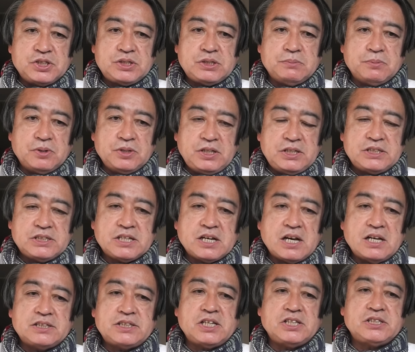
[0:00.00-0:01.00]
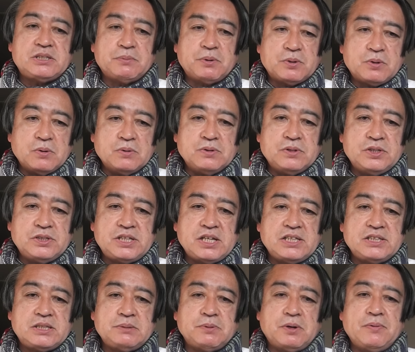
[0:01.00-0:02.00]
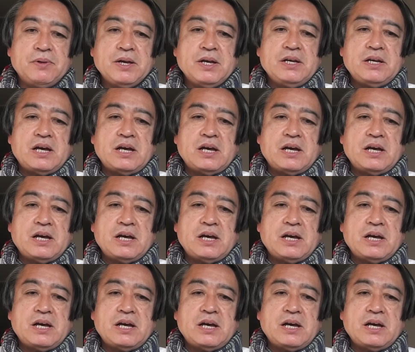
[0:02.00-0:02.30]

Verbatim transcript: 手も西川選手も頓宮選手も